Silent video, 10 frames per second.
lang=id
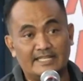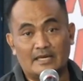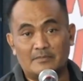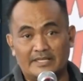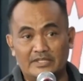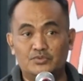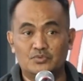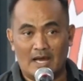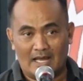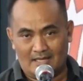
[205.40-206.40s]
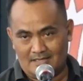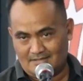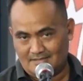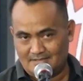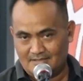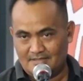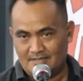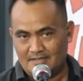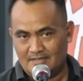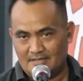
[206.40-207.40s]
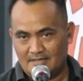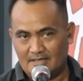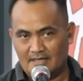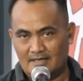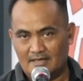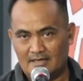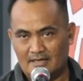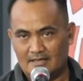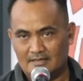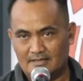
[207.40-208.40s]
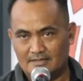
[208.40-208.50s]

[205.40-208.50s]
ini kita bagi dua uh,